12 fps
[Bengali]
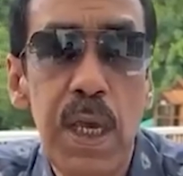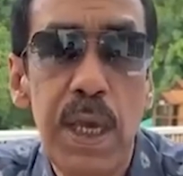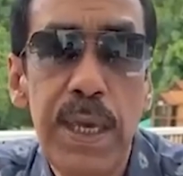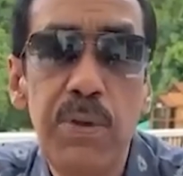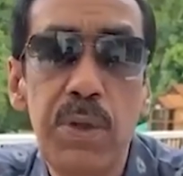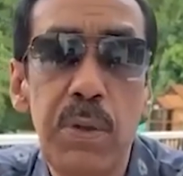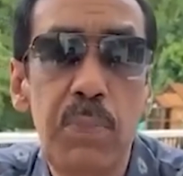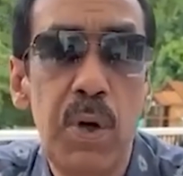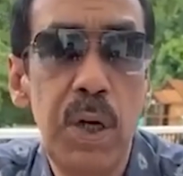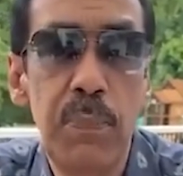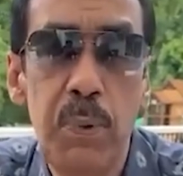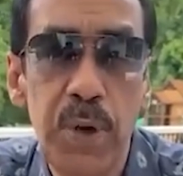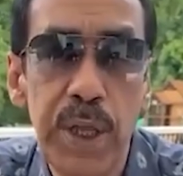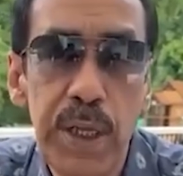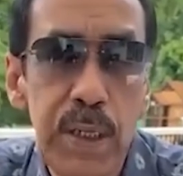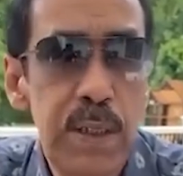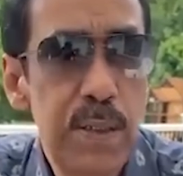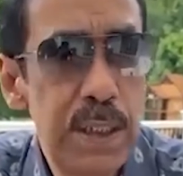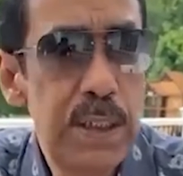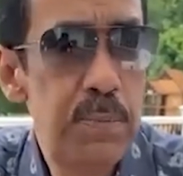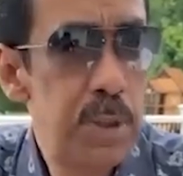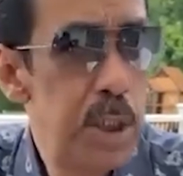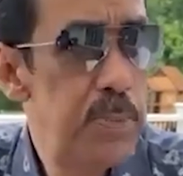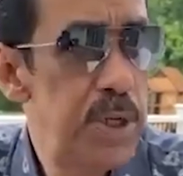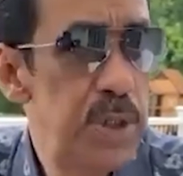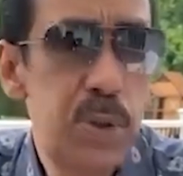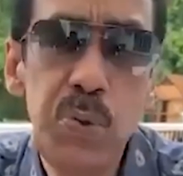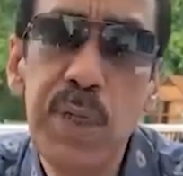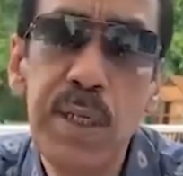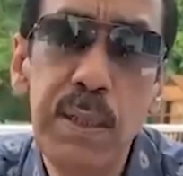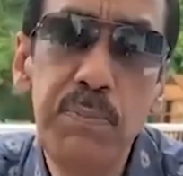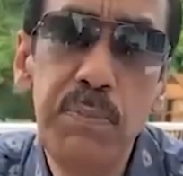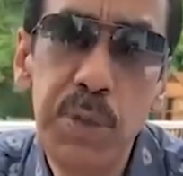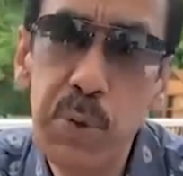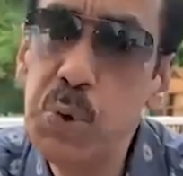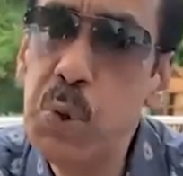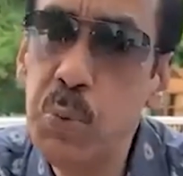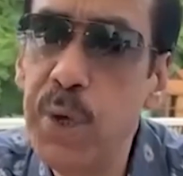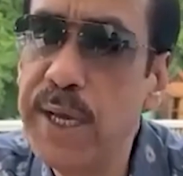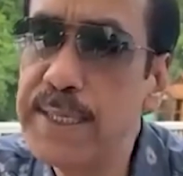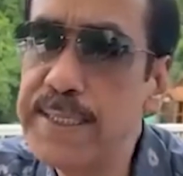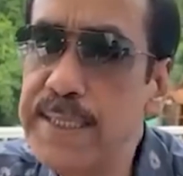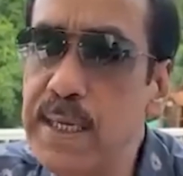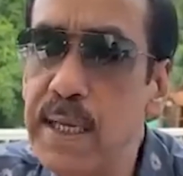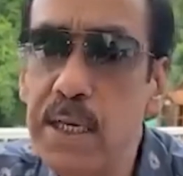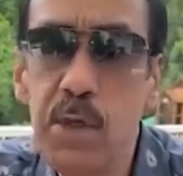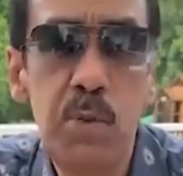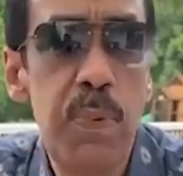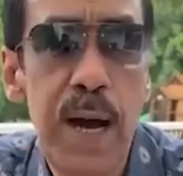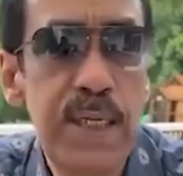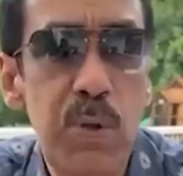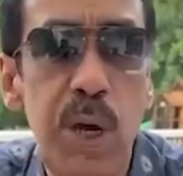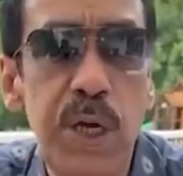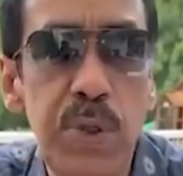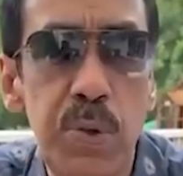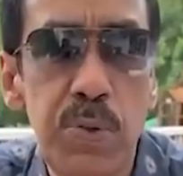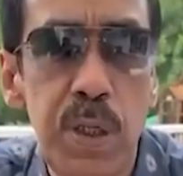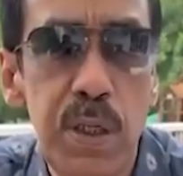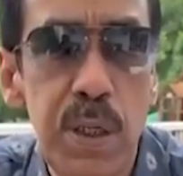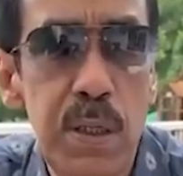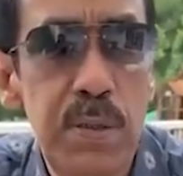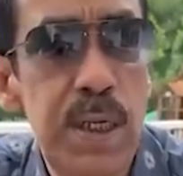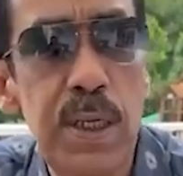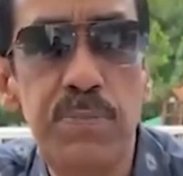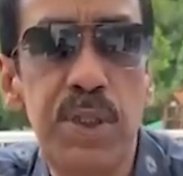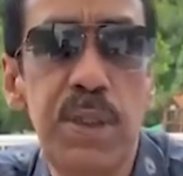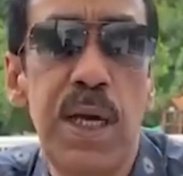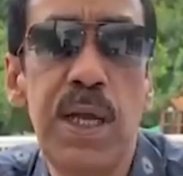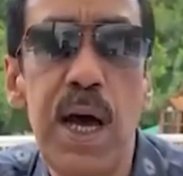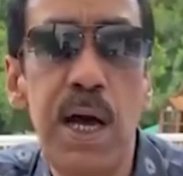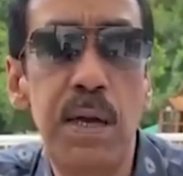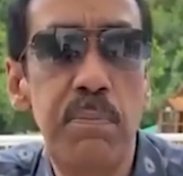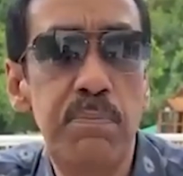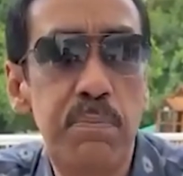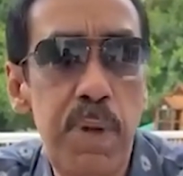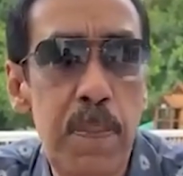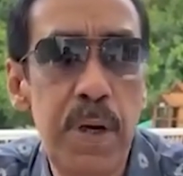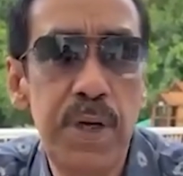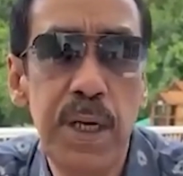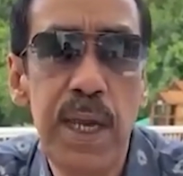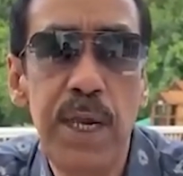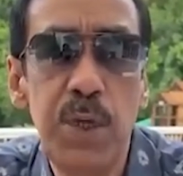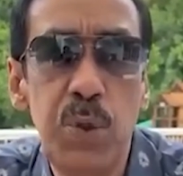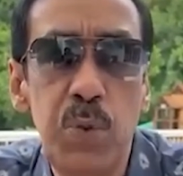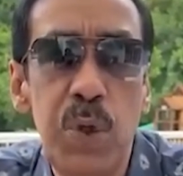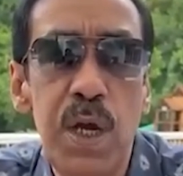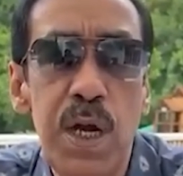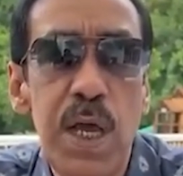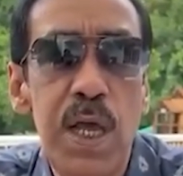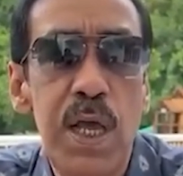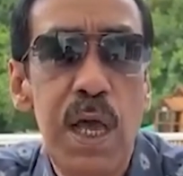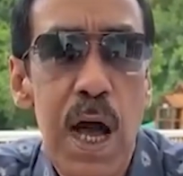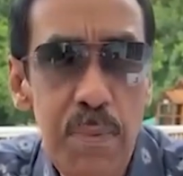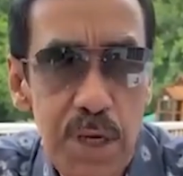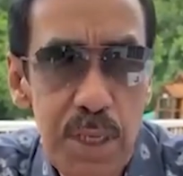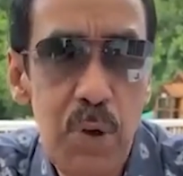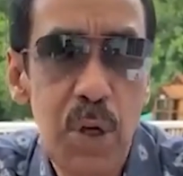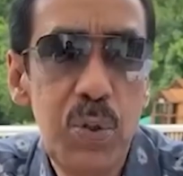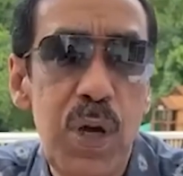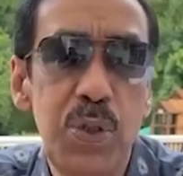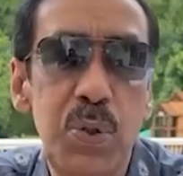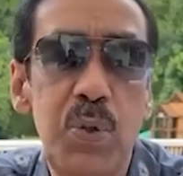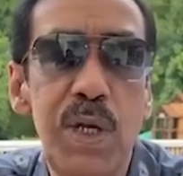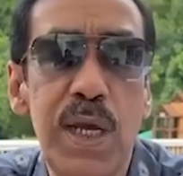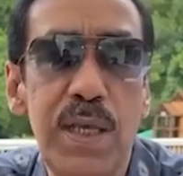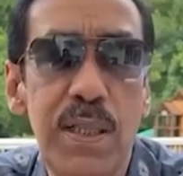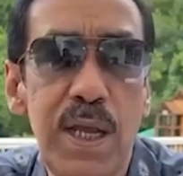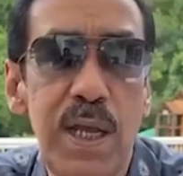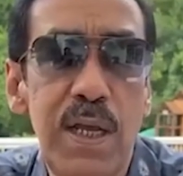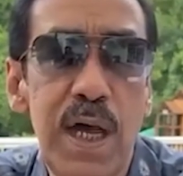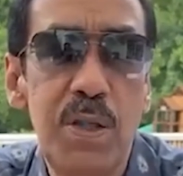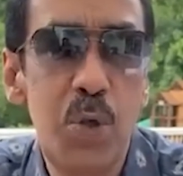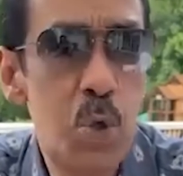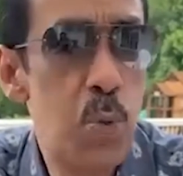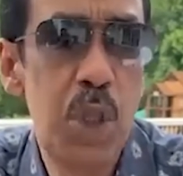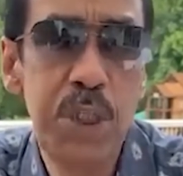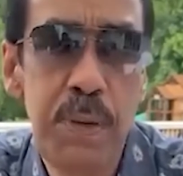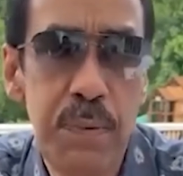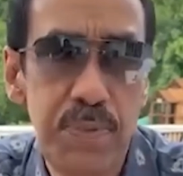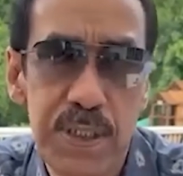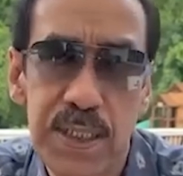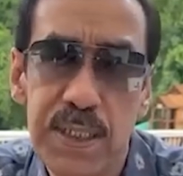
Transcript: এই কথা বলার পরে তাদের মেয়েদের বেশ কিছু দেখলাম একটু চুপ হয়ে গেছে কিন্তু বাকি কয়েকজন দেখলাম যে তারা ব্যাপারটাকে আর একটু আমার এই ভদ্র আচরণটাকে তারা দুর্বলতা ভাবছে